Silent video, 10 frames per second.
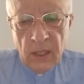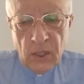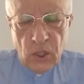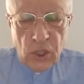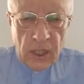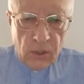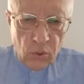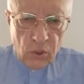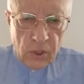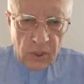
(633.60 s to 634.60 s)
и сейчас
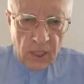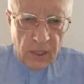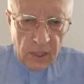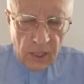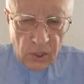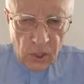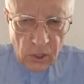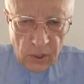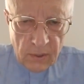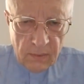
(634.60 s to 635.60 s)
тоже Третья
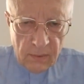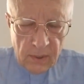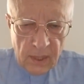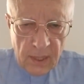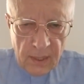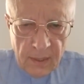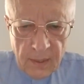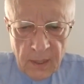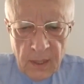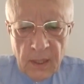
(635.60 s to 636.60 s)
отечественная
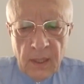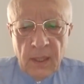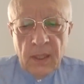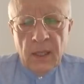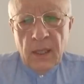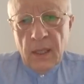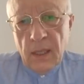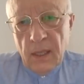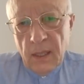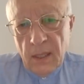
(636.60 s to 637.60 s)

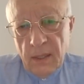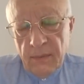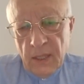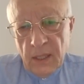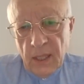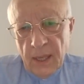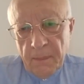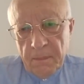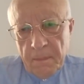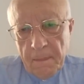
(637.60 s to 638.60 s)
а,
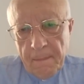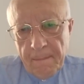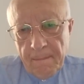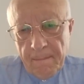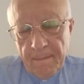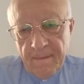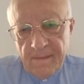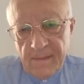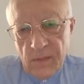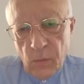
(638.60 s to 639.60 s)
война.
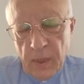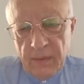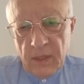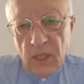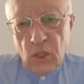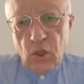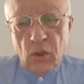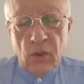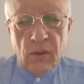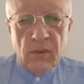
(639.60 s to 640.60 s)
Ну, правда,
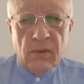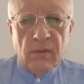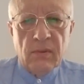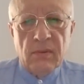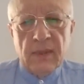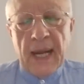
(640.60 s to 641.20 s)
еще